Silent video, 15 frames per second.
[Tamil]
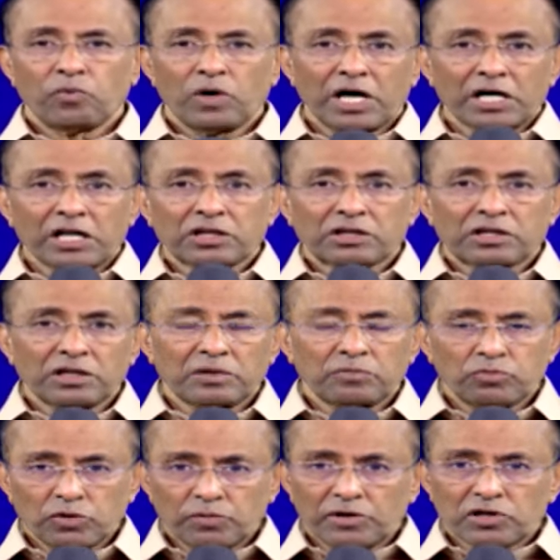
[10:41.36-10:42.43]

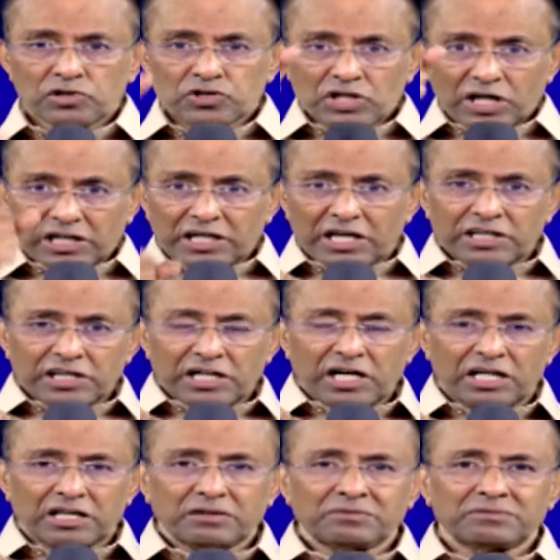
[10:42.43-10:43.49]
வானத்திலும் பூமியிலும் சகல
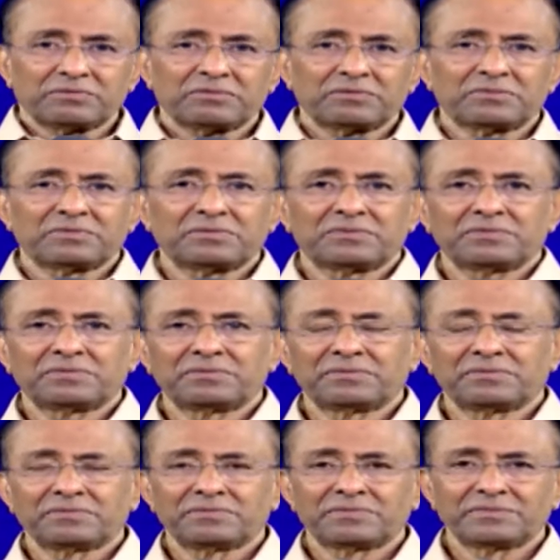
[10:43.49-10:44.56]
அதிகாரம்
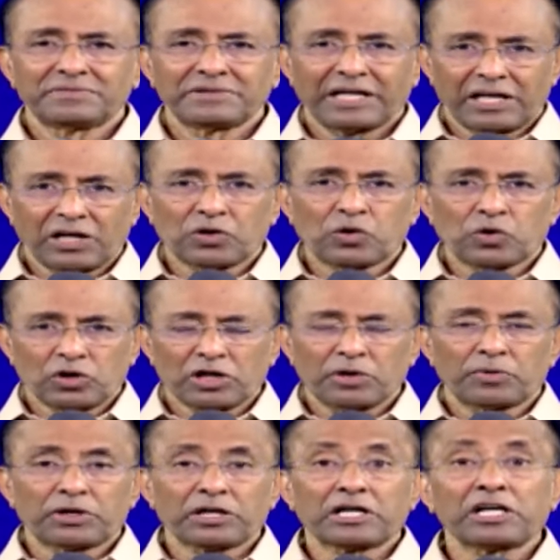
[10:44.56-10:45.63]
எனக்கு
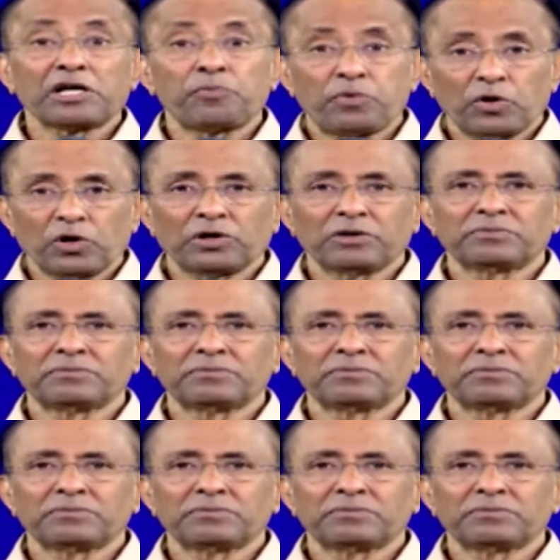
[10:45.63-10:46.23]
கொடுக்கப்பட்டிருக்கு நீ போ